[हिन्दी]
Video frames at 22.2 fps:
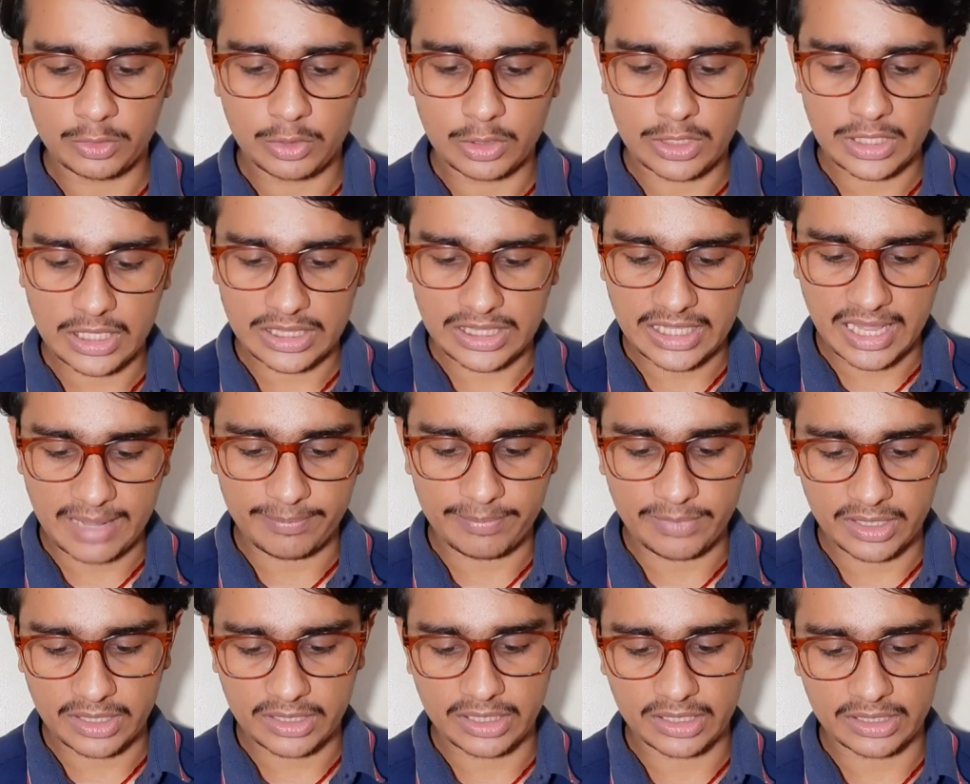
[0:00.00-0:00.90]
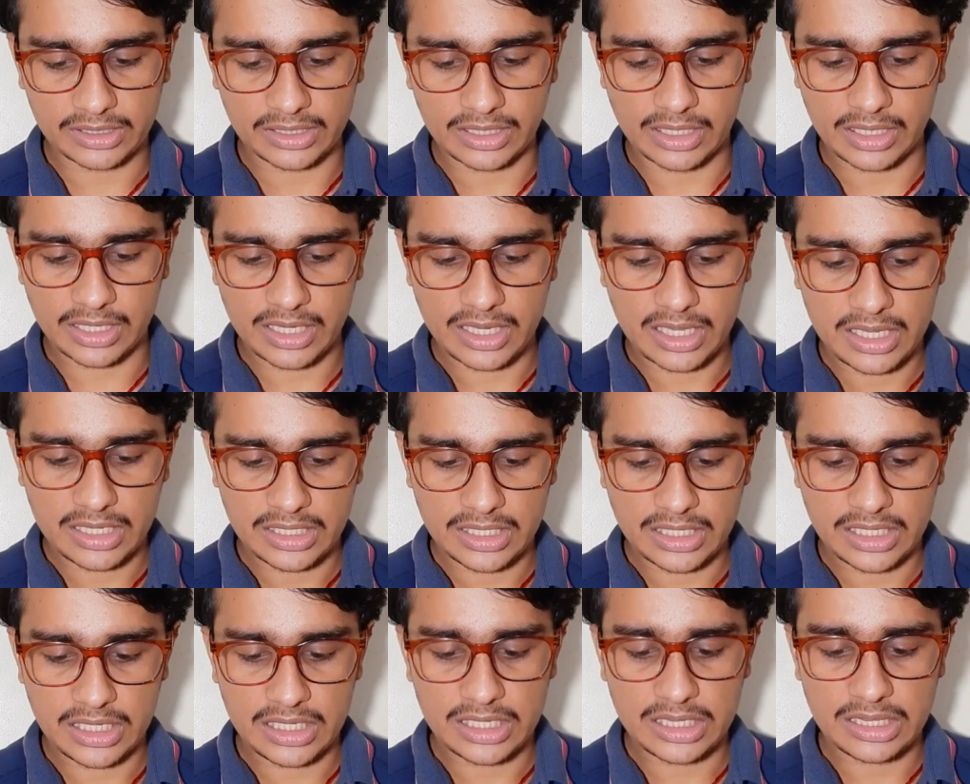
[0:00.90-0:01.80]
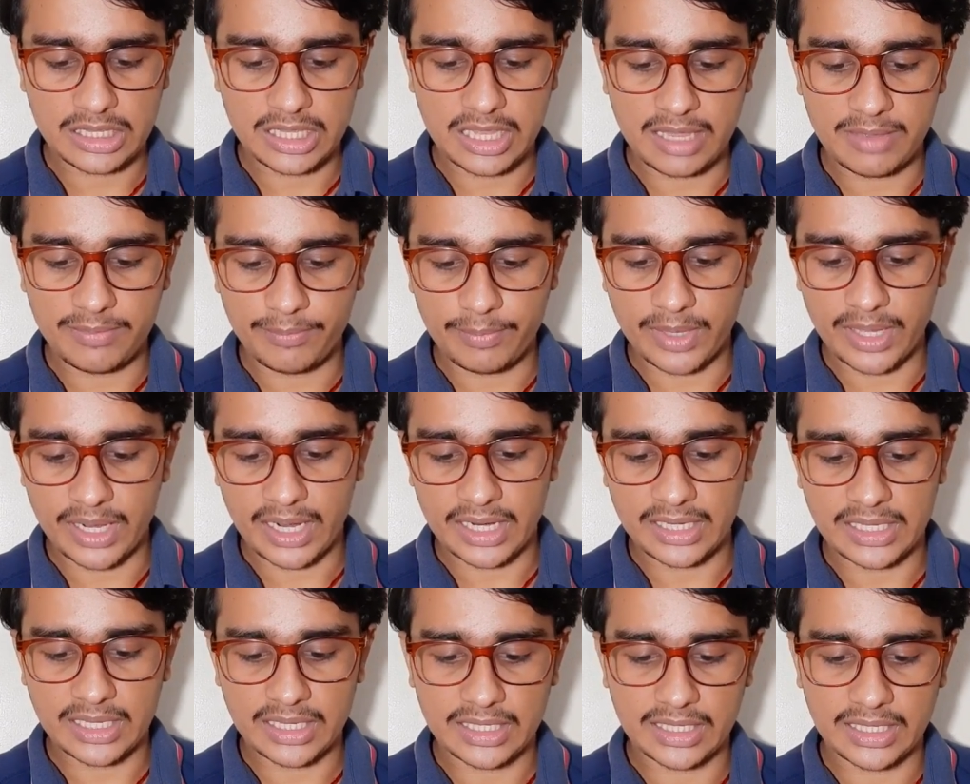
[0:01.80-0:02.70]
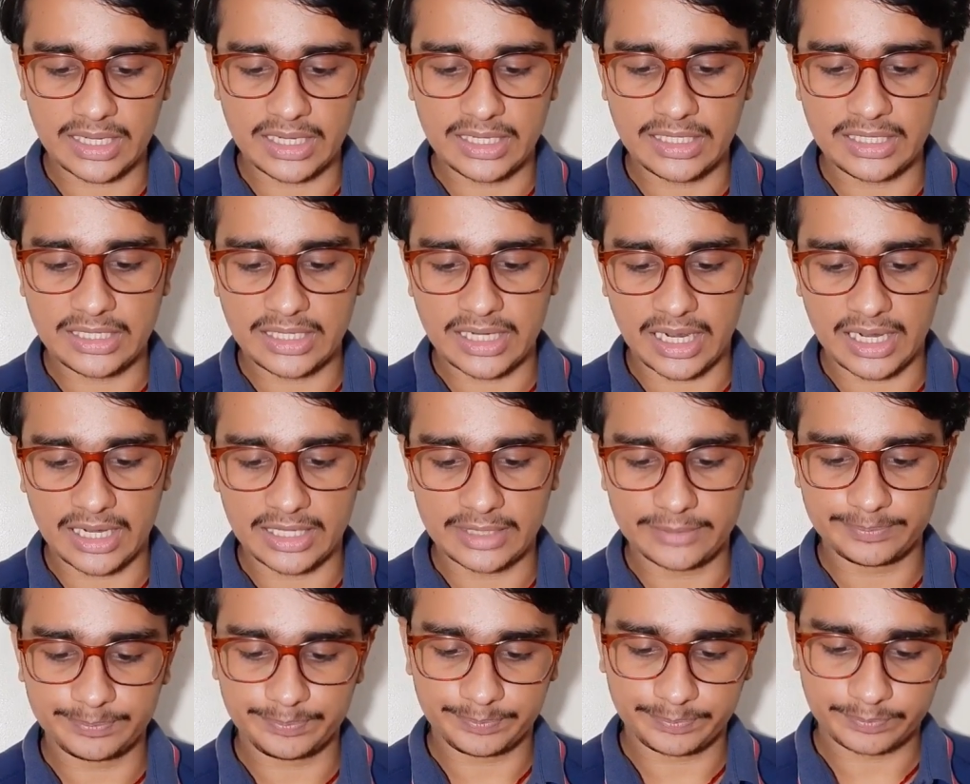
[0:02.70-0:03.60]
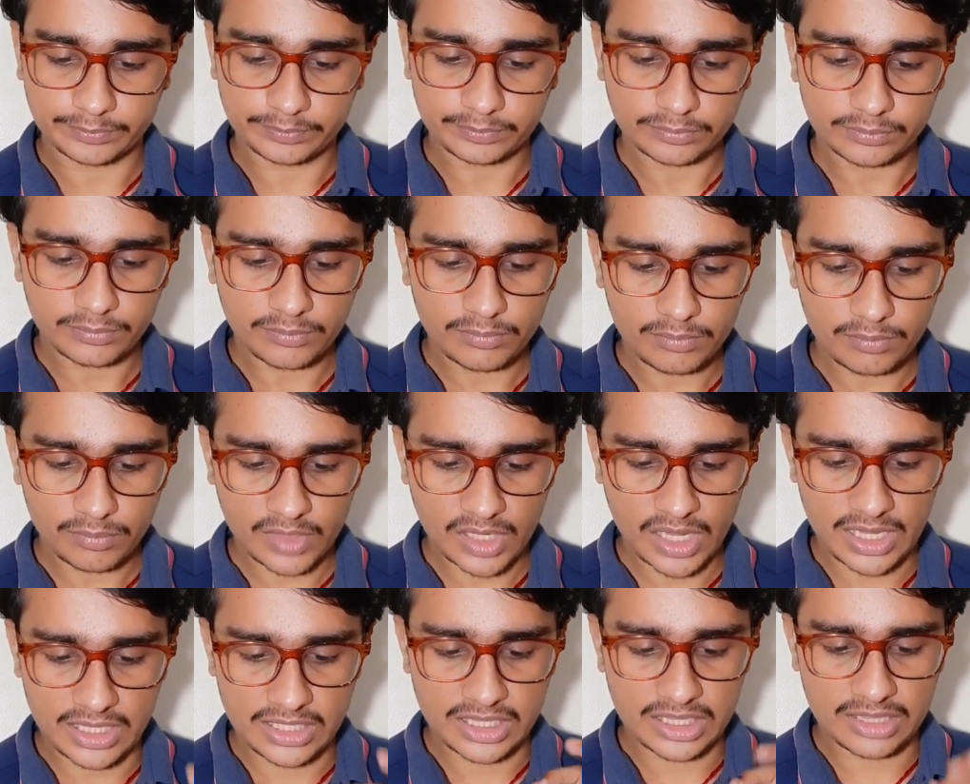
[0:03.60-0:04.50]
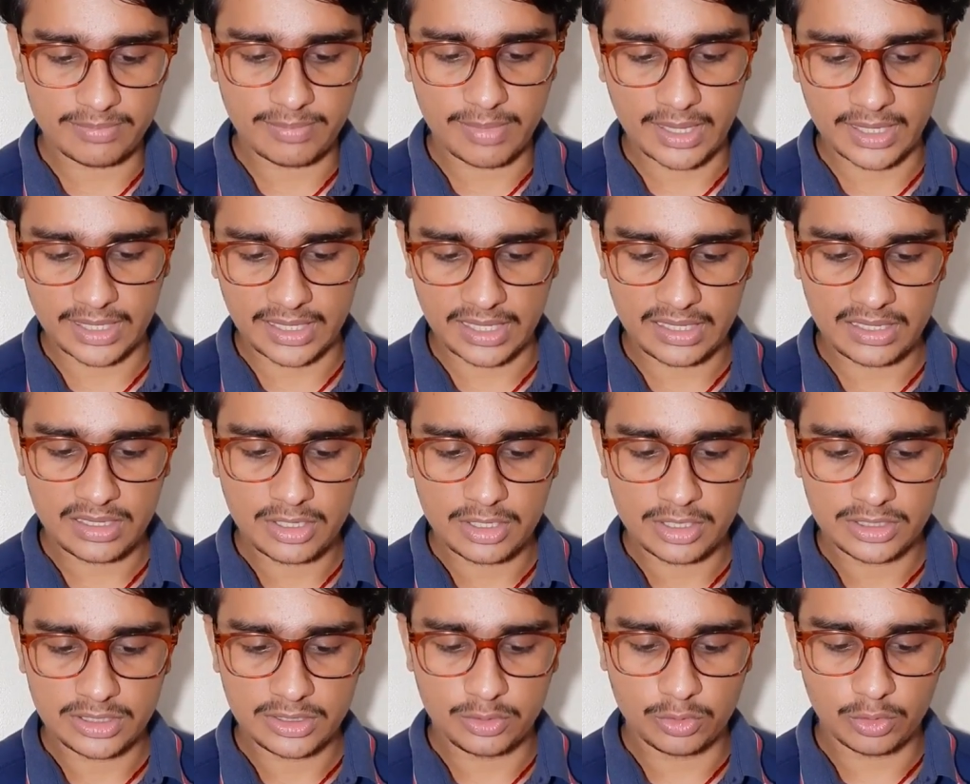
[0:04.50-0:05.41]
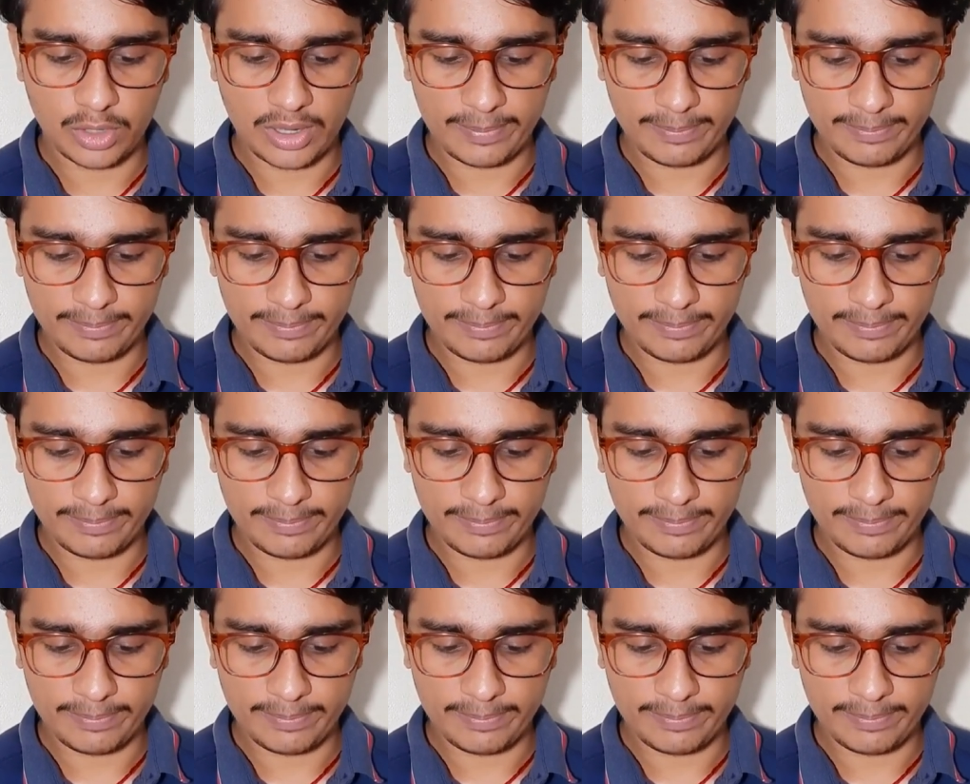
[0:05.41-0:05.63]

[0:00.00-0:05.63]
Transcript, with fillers: तो जैसे आप देख सकते हैं कि ई e मेरा एक क्रेडिट कार्ड है एक्सिस बैंक का जो